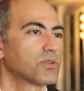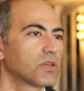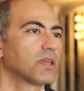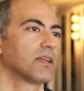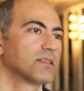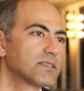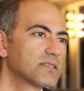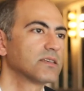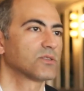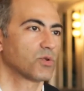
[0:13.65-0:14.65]
Çünkü
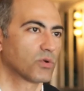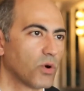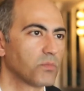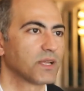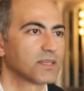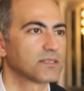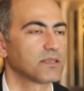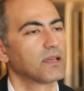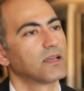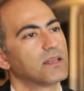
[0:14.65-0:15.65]
kendisi çok
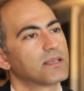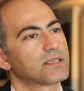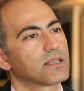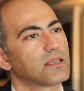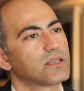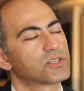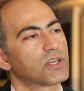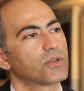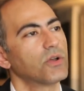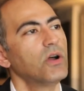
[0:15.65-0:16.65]
kompleks e, lezzetler
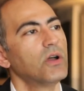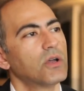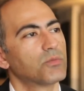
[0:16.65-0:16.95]
içeriyor.